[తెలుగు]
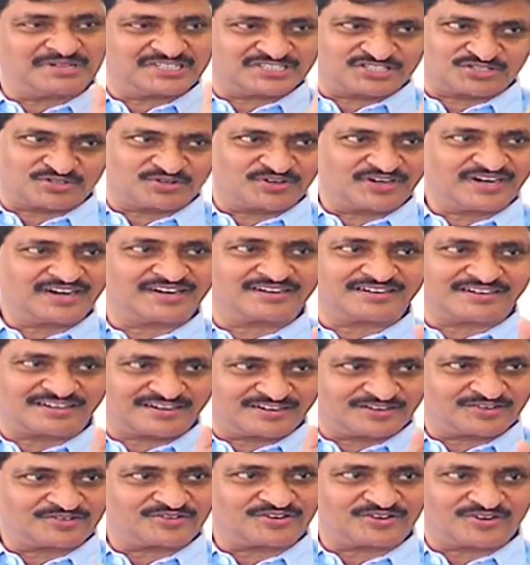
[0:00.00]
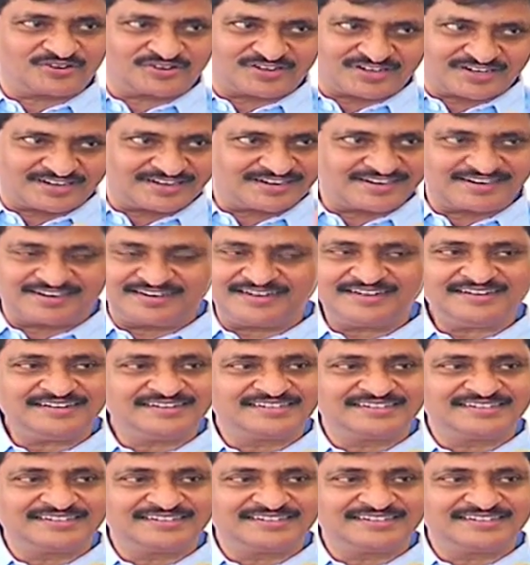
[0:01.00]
మంచి కోరే అంటారు అనుకోండి ఒక రకంగా